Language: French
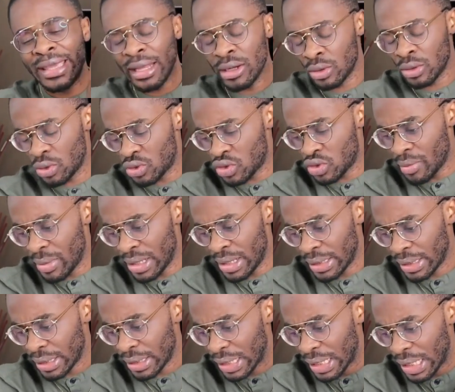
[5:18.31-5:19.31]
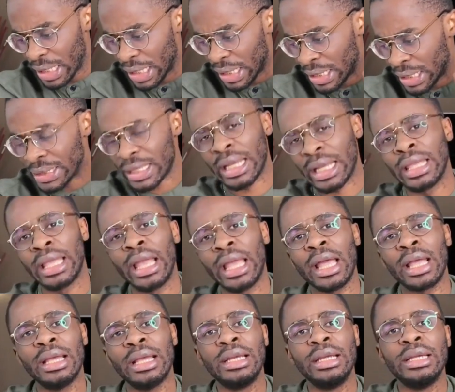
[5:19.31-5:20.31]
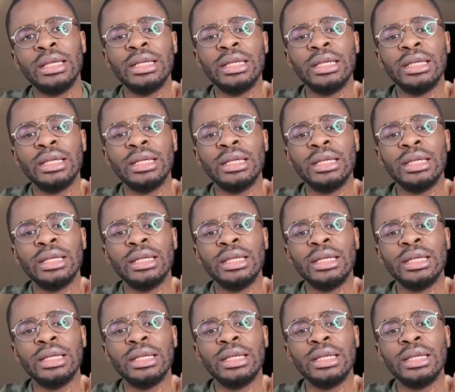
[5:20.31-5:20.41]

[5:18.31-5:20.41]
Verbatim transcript: quelques semaines en arrière,